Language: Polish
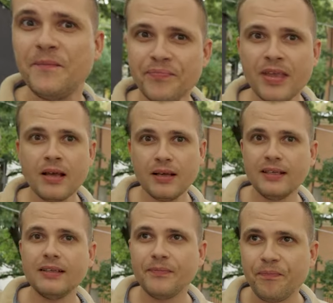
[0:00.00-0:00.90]
No, tak
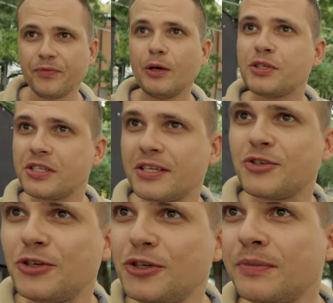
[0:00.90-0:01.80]
dobrze, że
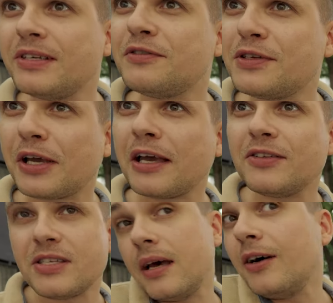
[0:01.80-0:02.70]
zaczęliśmy z wysokiego C,